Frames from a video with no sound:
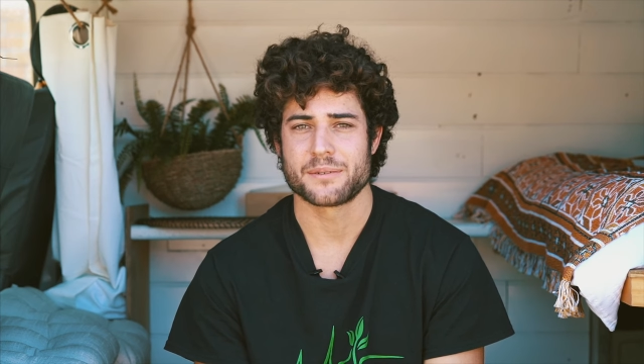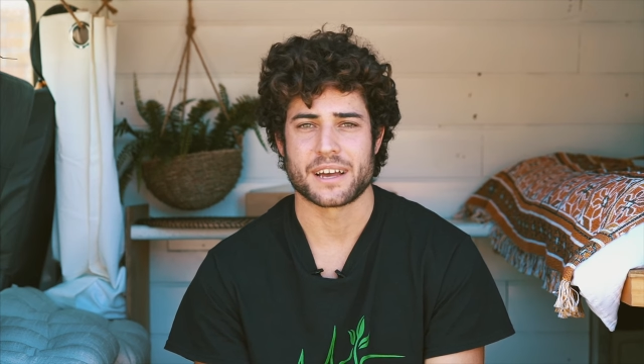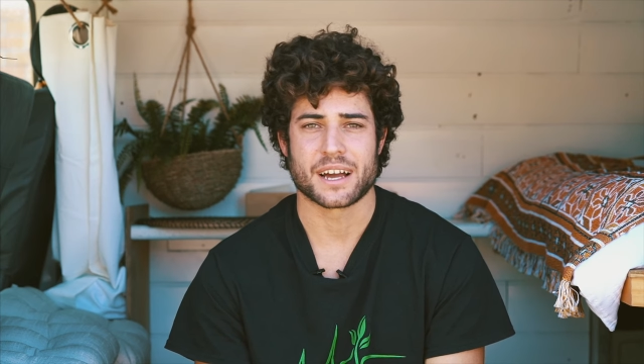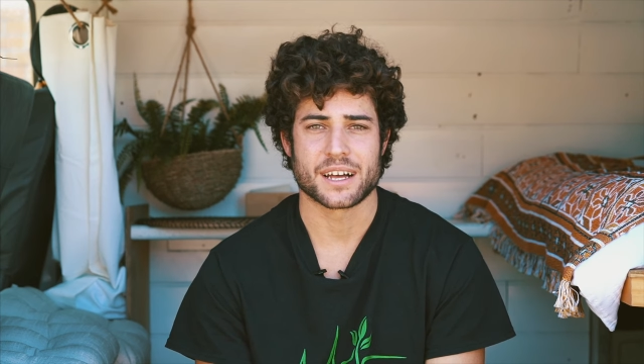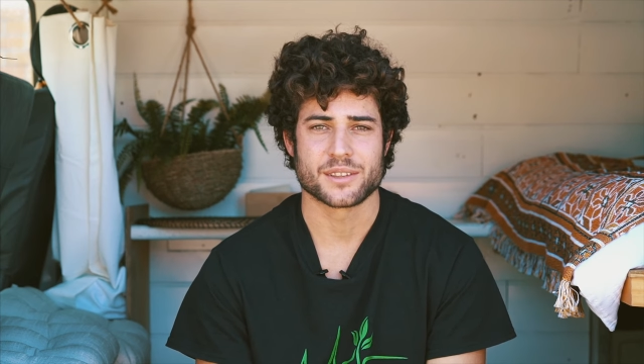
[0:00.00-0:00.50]

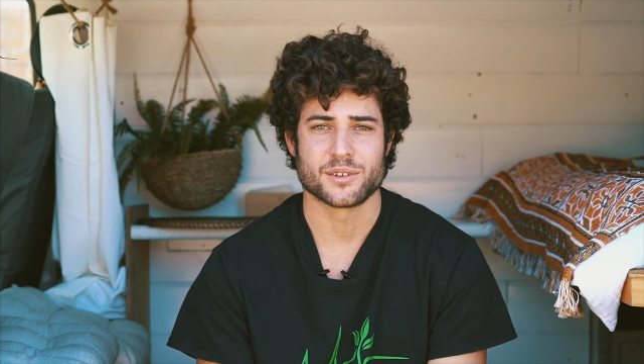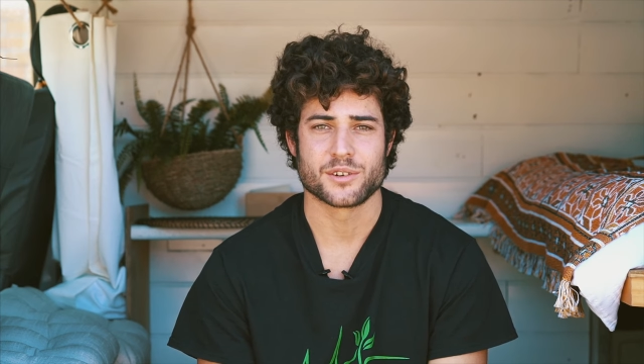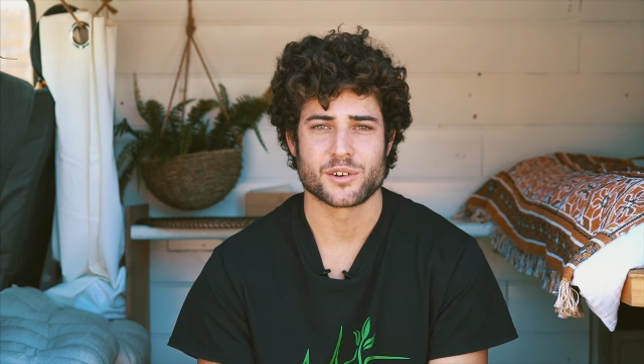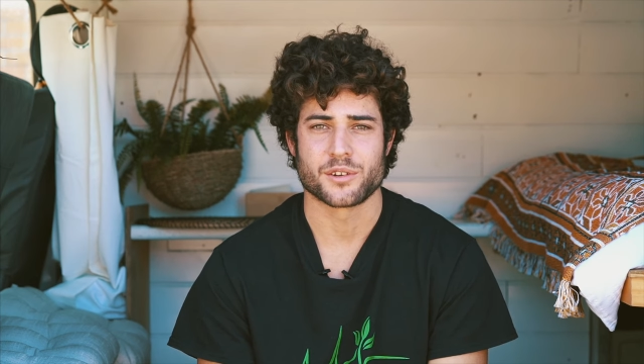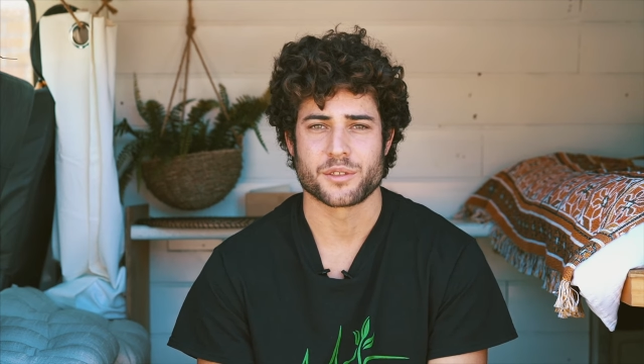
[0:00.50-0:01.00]

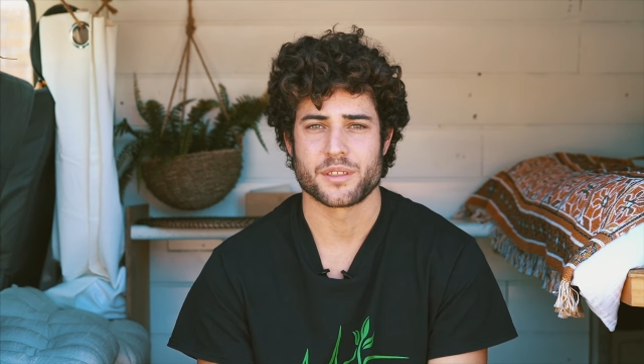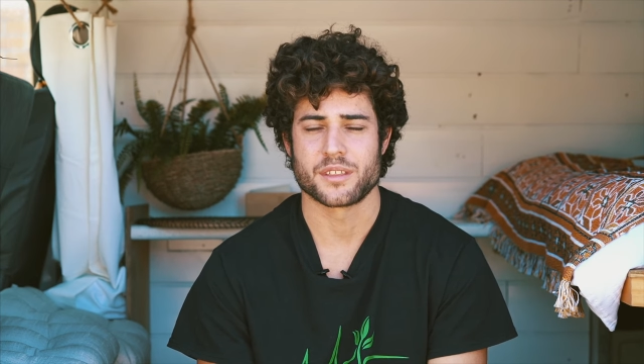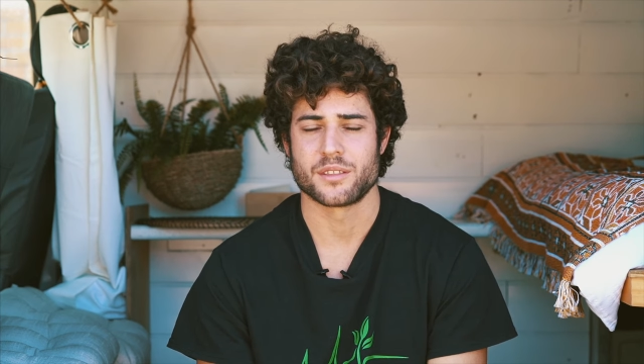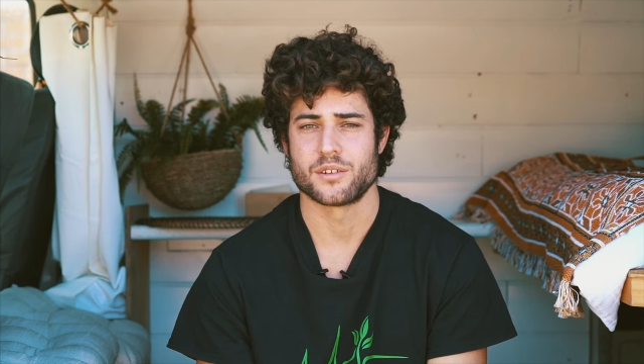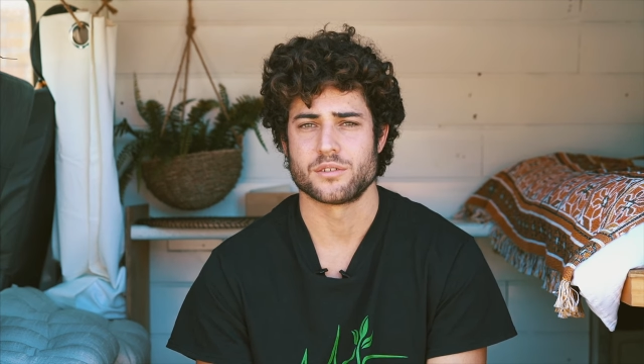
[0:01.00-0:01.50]
viajando,
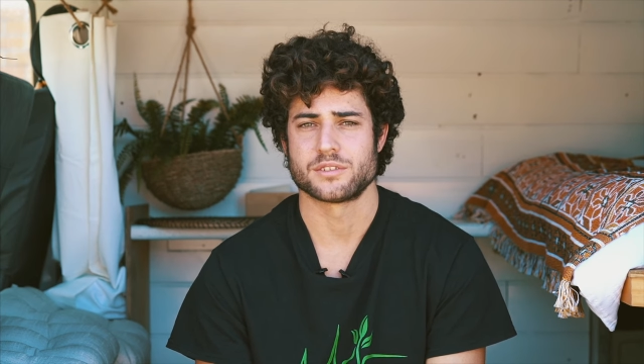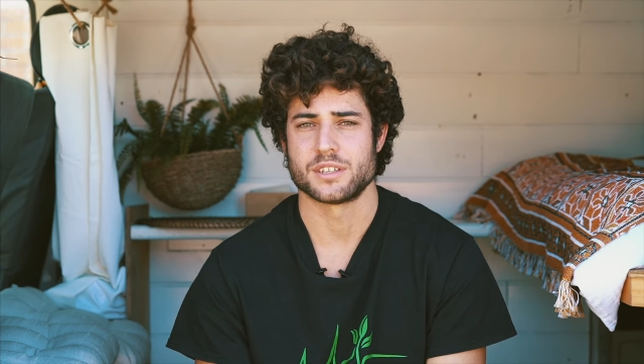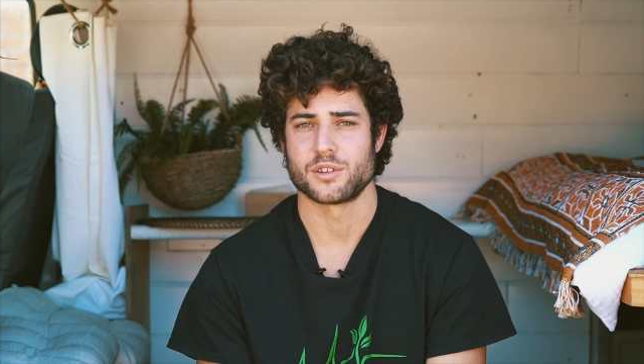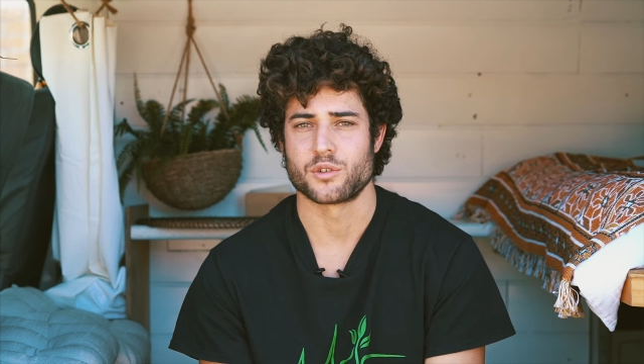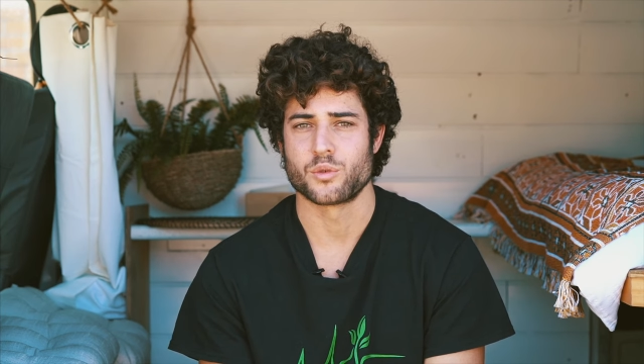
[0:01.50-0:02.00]
conociendo
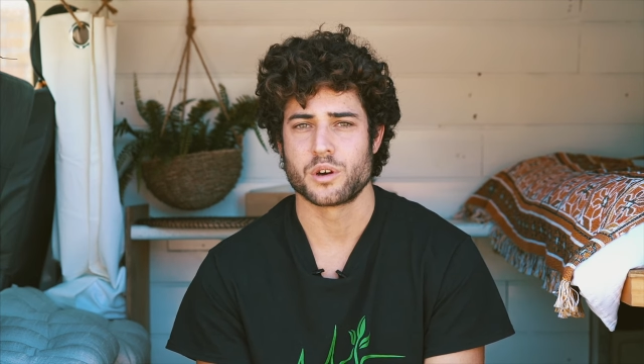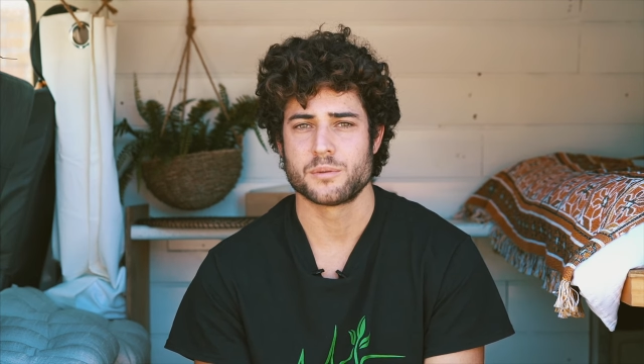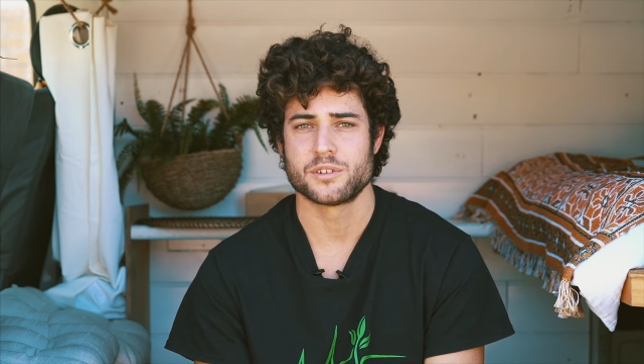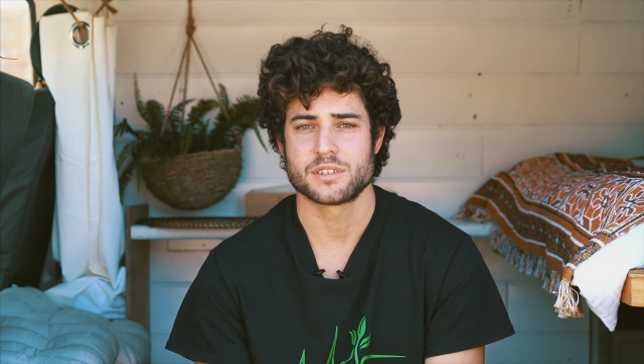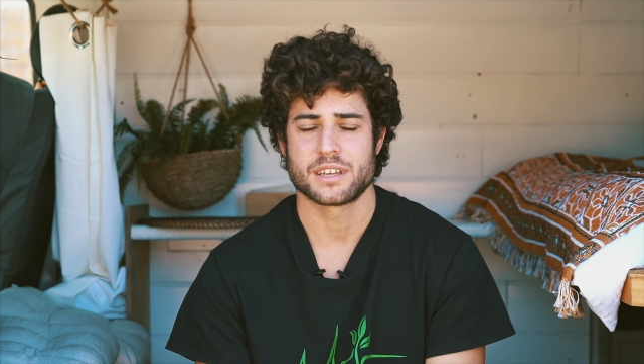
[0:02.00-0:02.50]
sitios
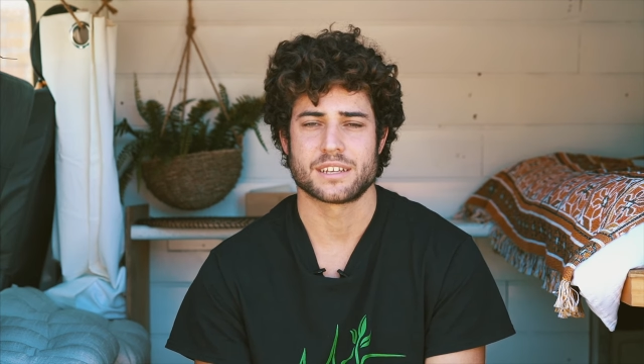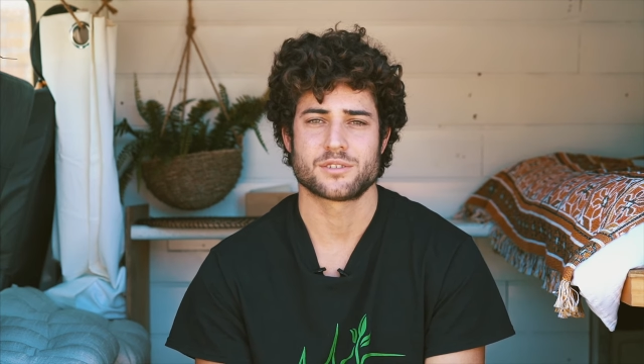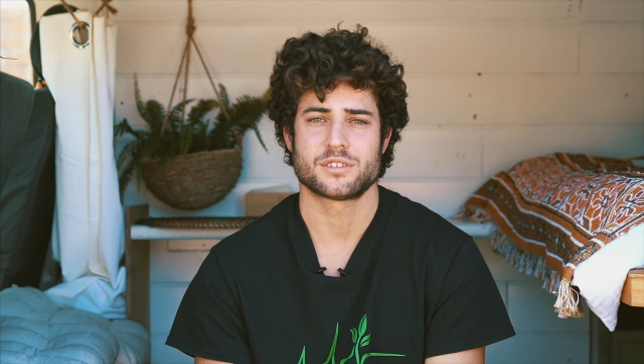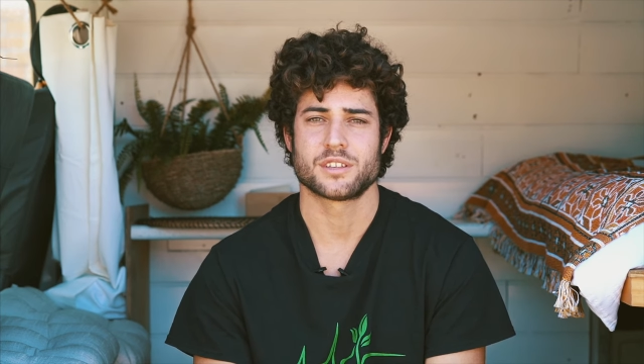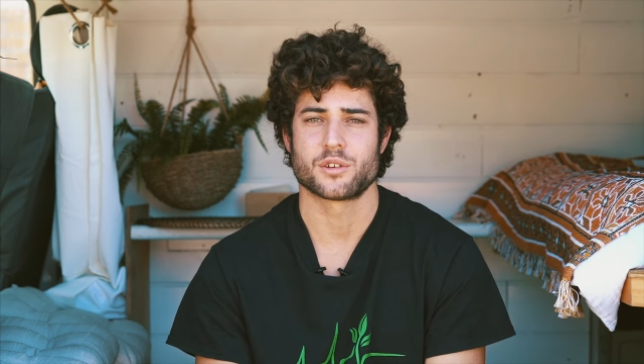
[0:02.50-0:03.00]
nuevos.
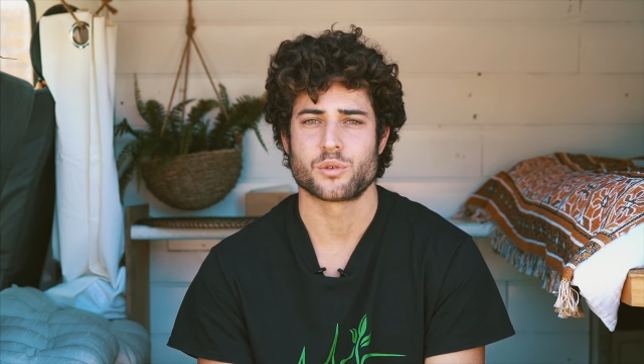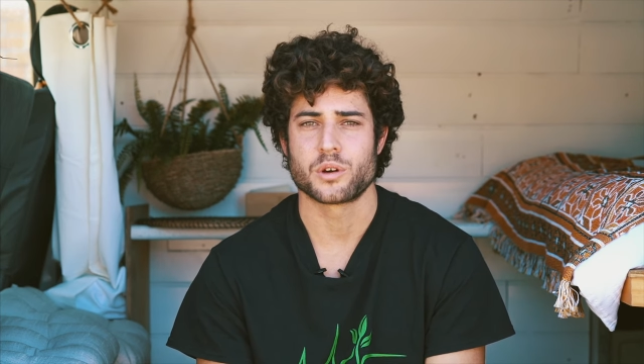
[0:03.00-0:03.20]
Esos sitios